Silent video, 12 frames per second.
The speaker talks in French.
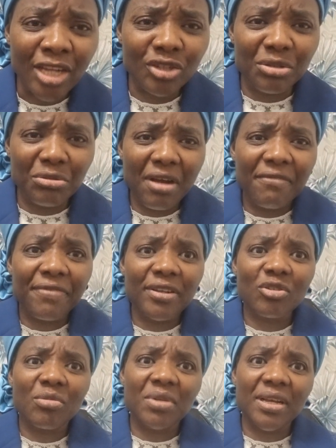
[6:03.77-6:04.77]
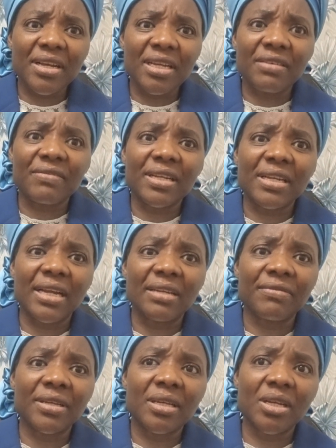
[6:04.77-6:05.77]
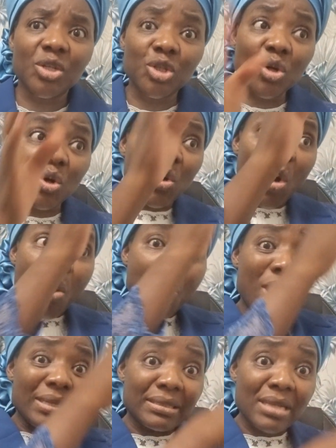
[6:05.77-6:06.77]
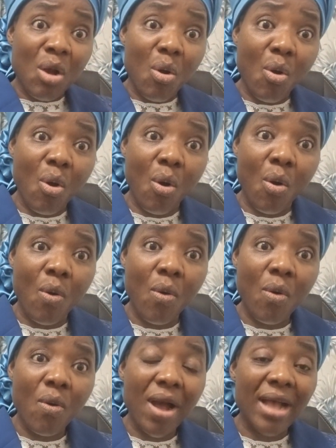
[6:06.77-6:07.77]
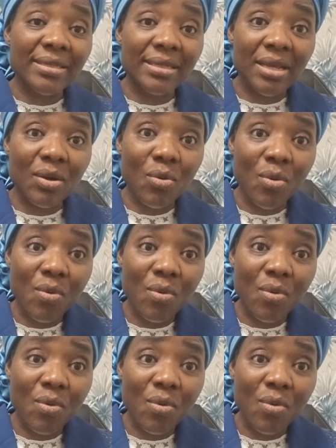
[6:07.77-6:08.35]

Je suis en France comme quelqu'un qui vient d'arriver. Je recommençais encore à zéro.